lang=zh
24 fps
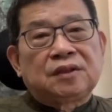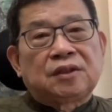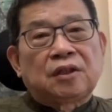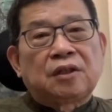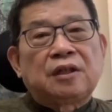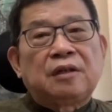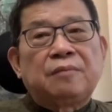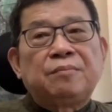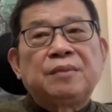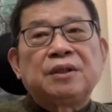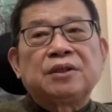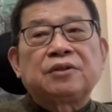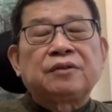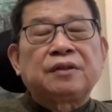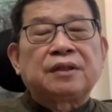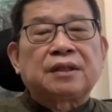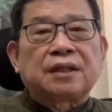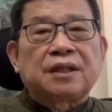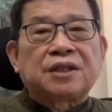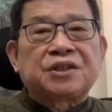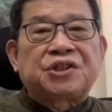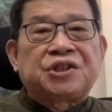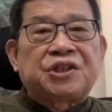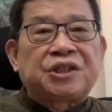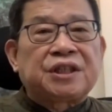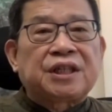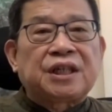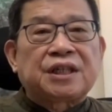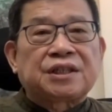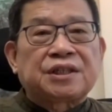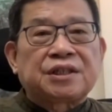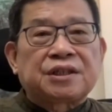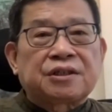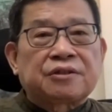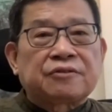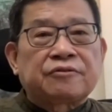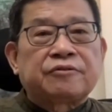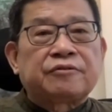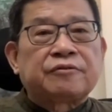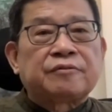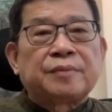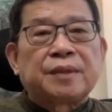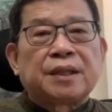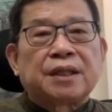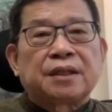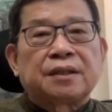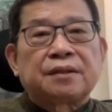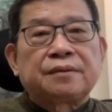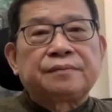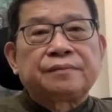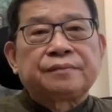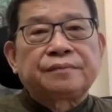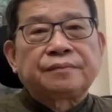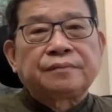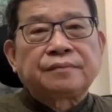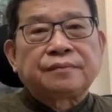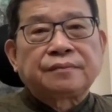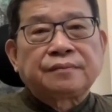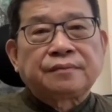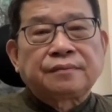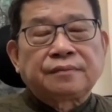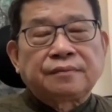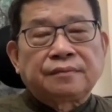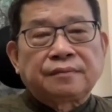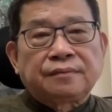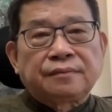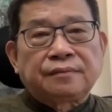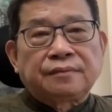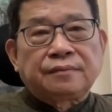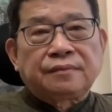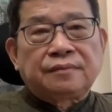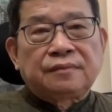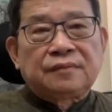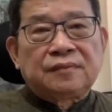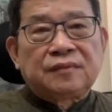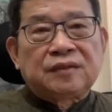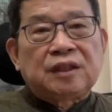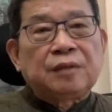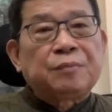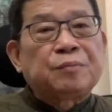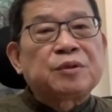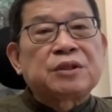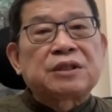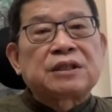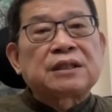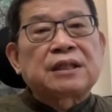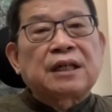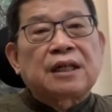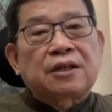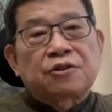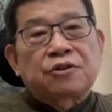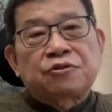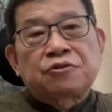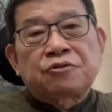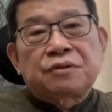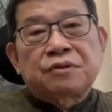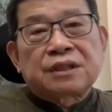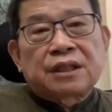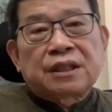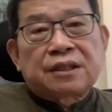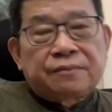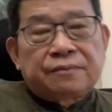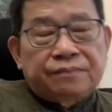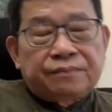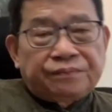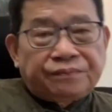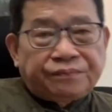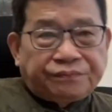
人们对他的期待只是负面，这不是他的出身，